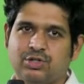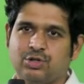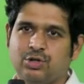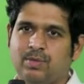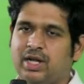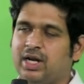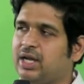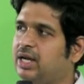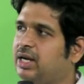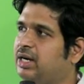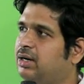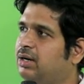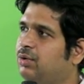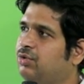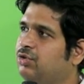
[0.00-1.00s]
సో మనకి
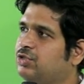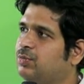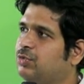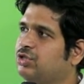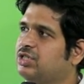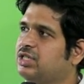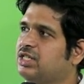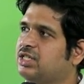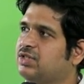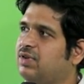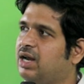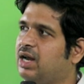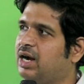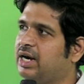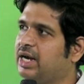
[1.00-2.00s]
లూజ్ మోషన్స్
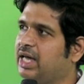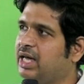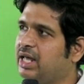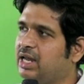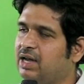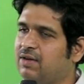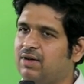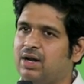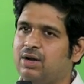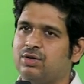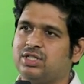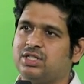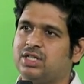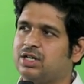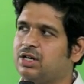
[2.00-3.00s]
వల్ల డయేరియా వల్ల
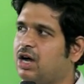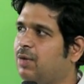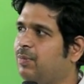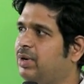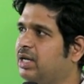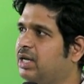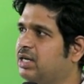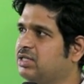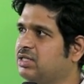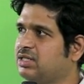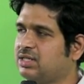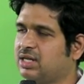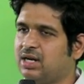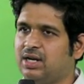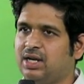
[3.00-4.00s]
వచ్చే
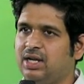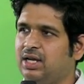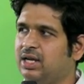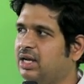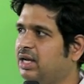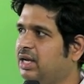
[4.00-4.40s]
కాంప్లికేషన్స్ అన్నీ